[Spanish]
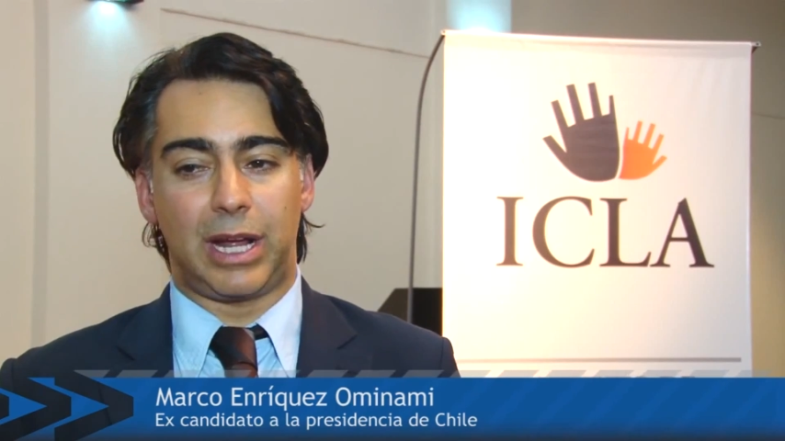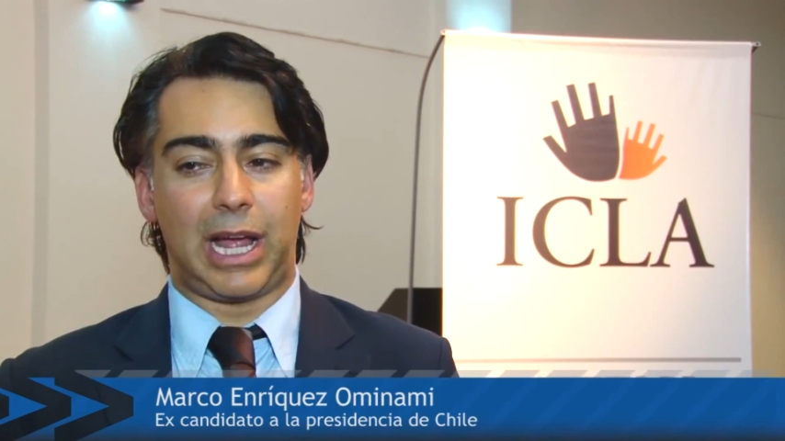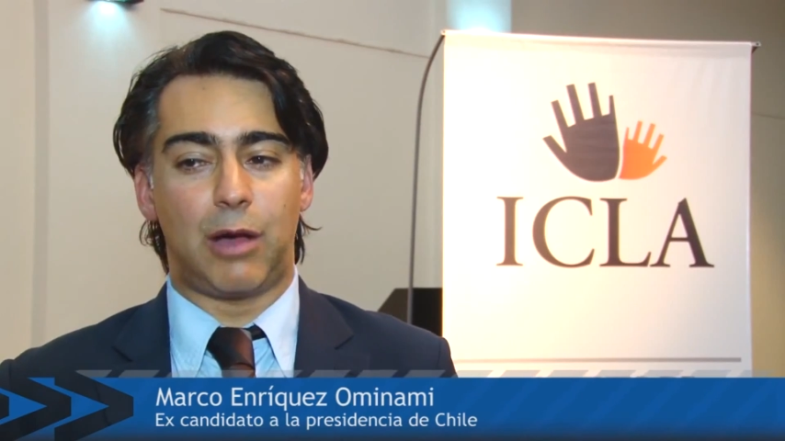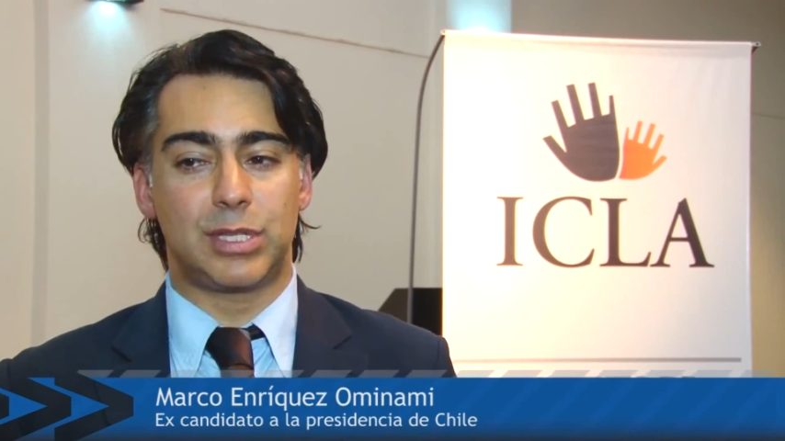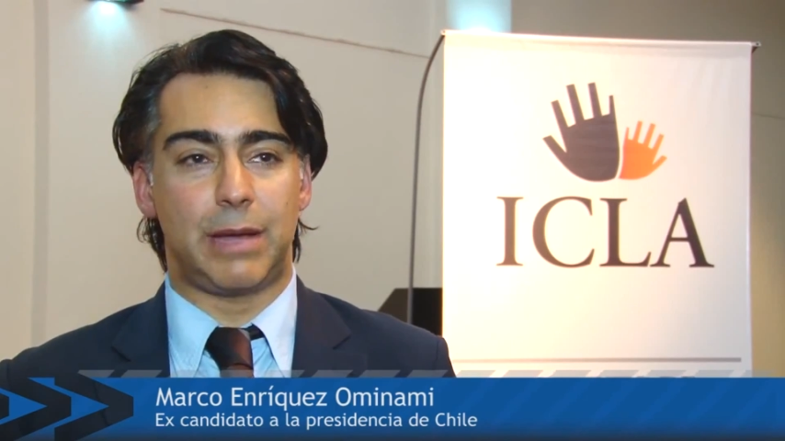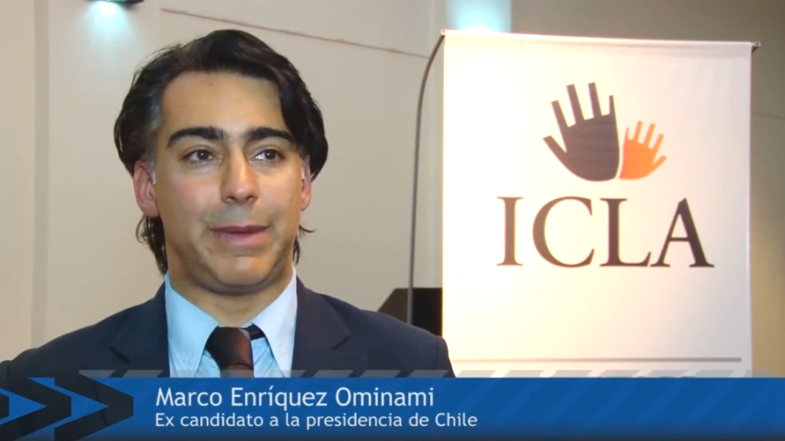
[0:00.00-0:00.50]
una
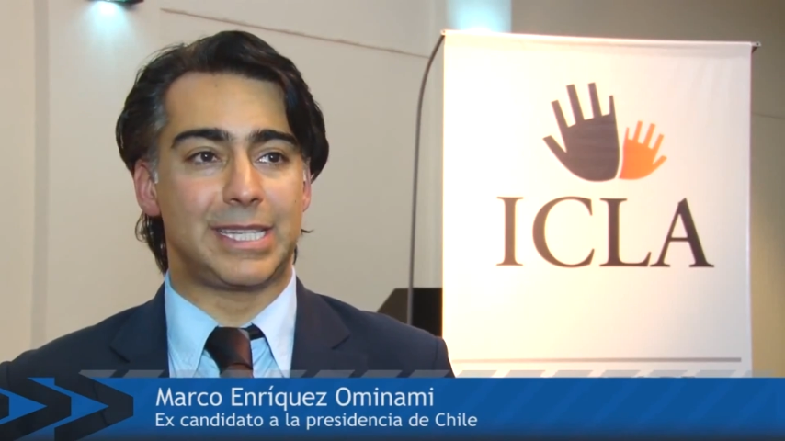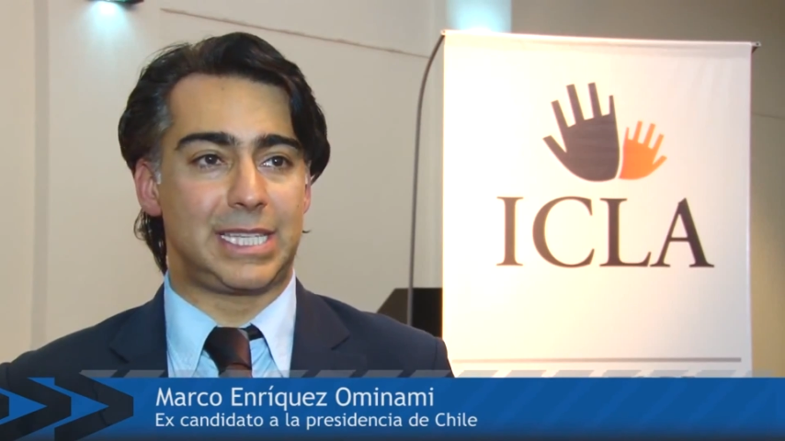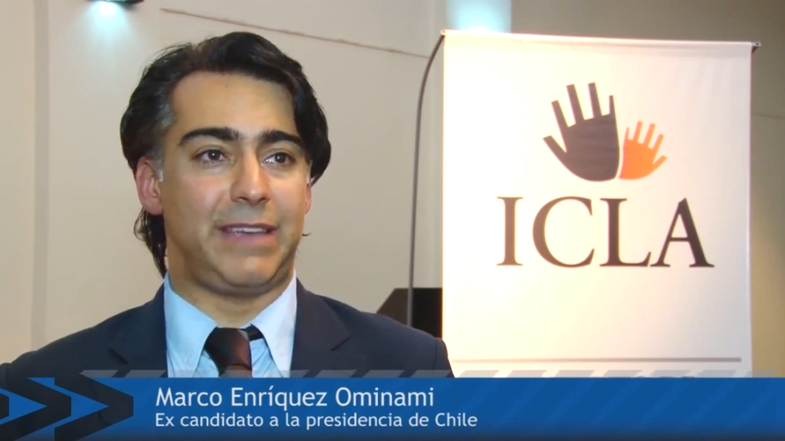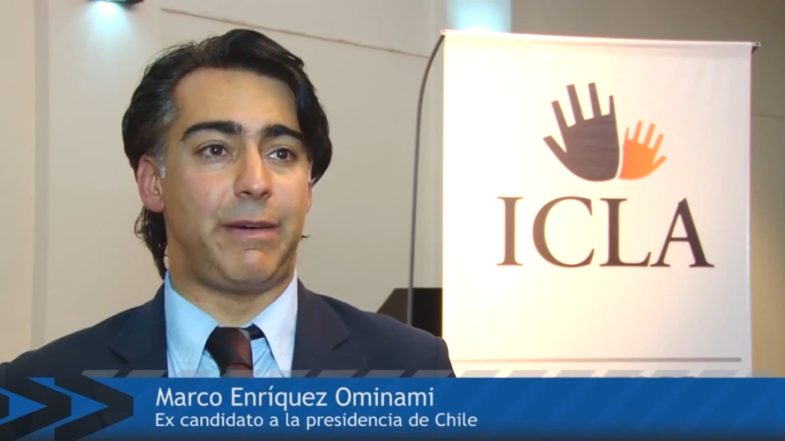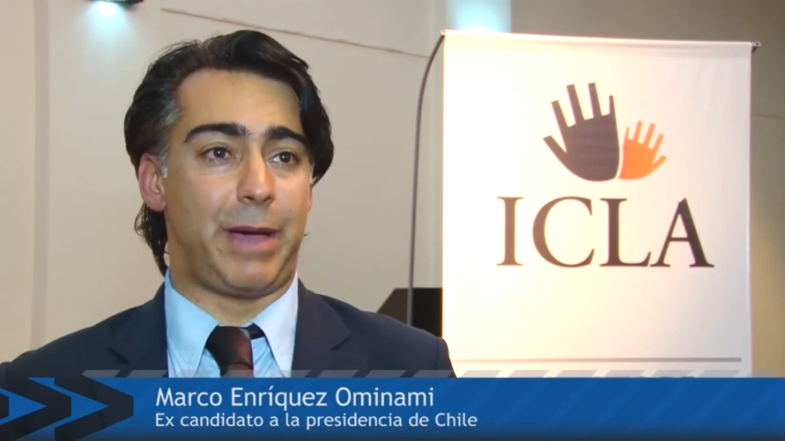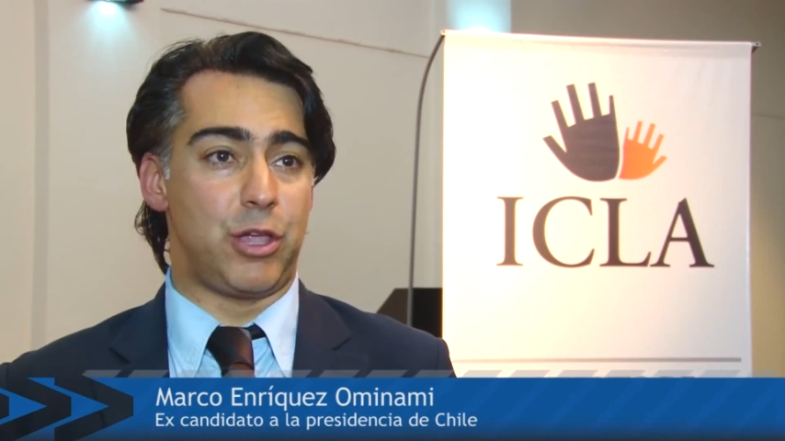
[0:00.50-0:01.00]
causa
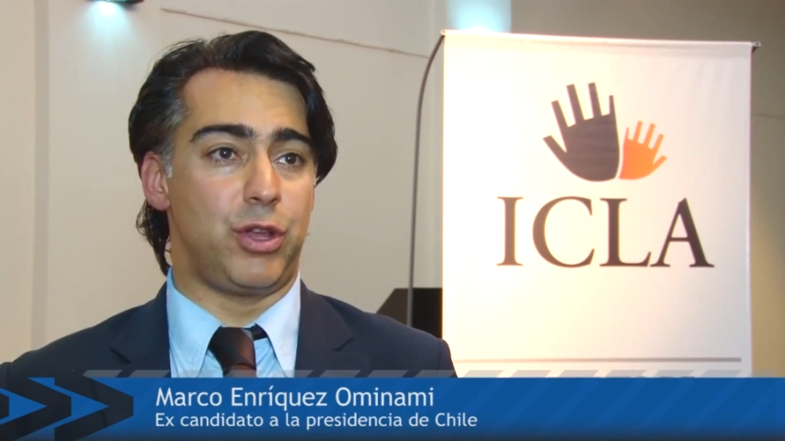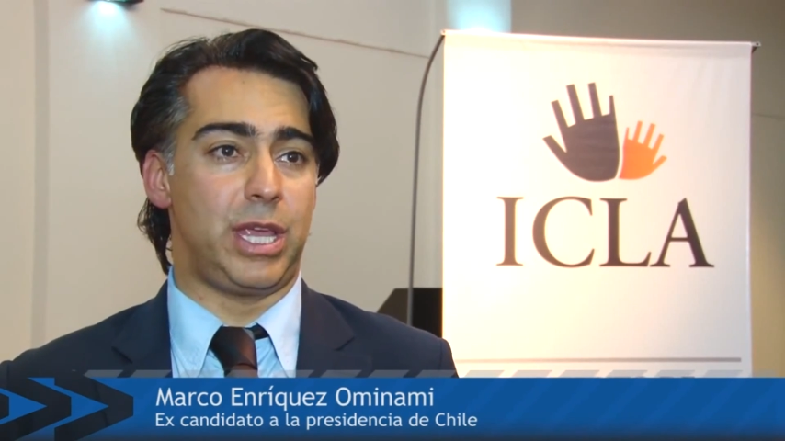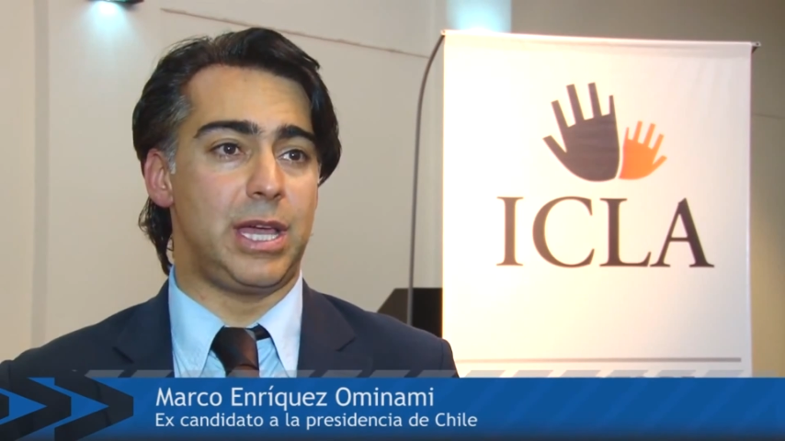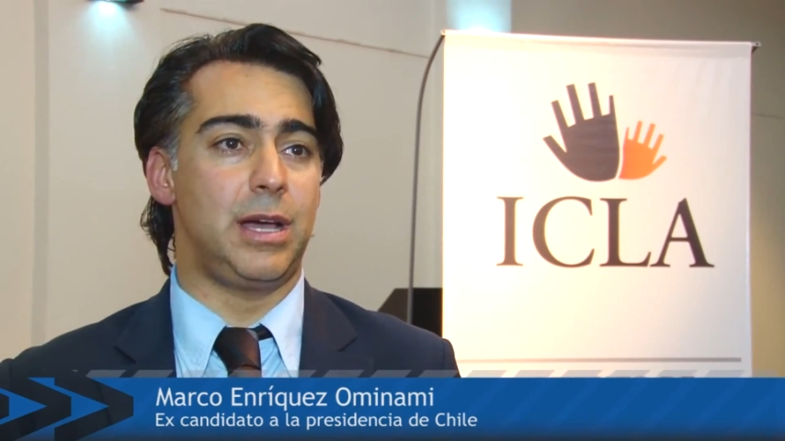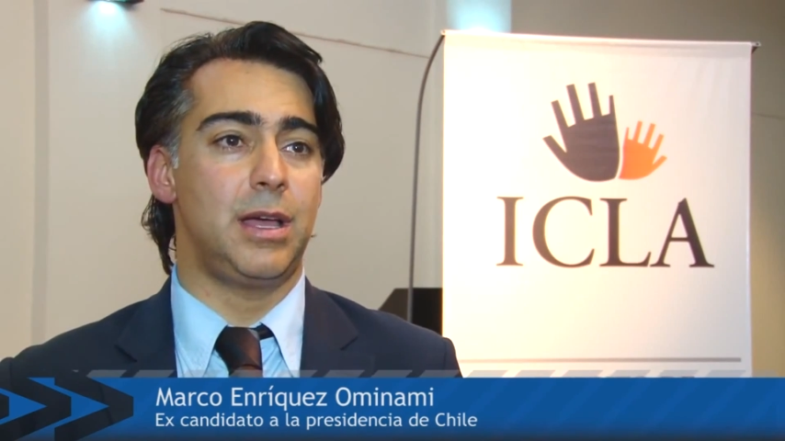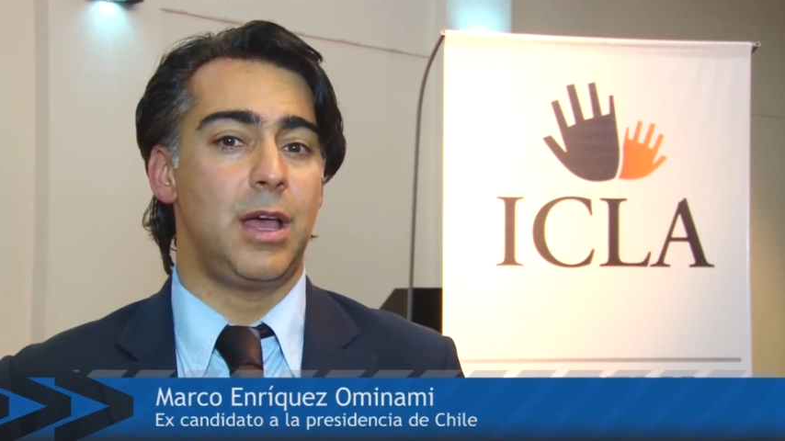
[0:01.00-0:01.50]
masiva,
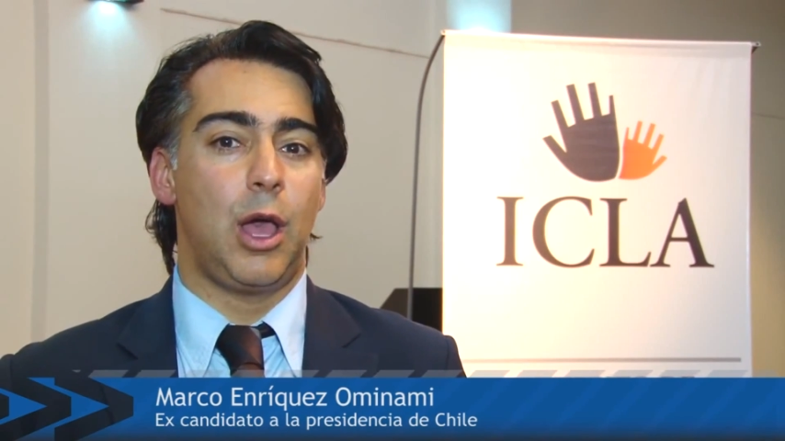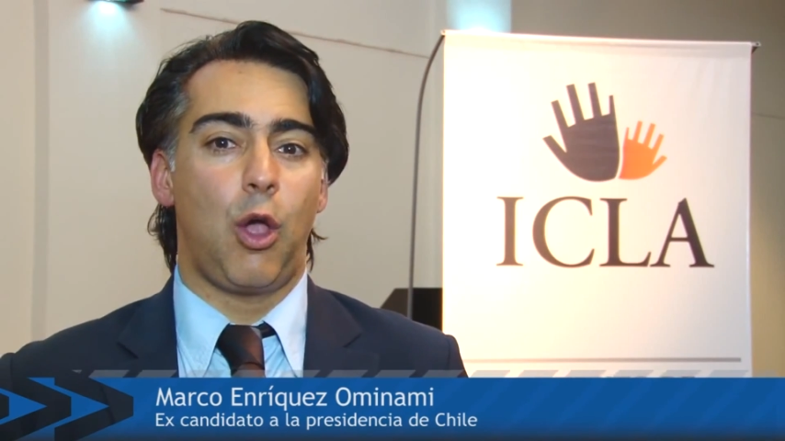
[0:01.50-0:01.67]
mayoría,